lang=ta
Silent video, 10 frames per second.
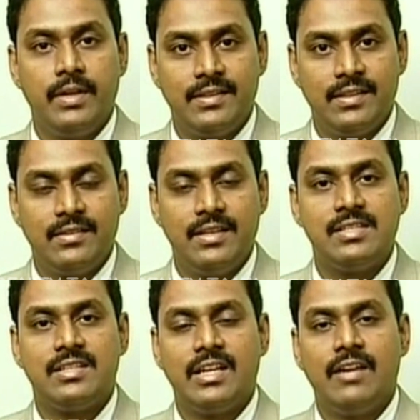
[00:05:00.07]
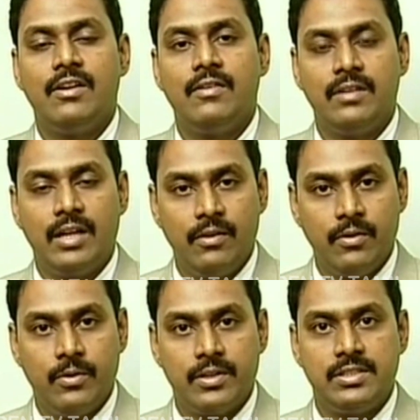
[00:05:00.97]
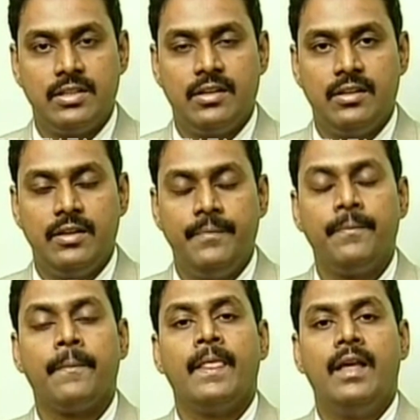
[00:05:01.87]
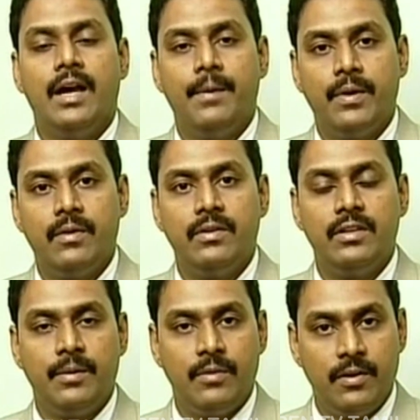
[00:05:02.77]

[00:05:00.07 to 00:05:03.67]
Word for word: எக்ஸசைஸ் ட்ராவலை வந்து அளவாக குறைச்சிக்கிறது அப்புறம் வந்து நம்ம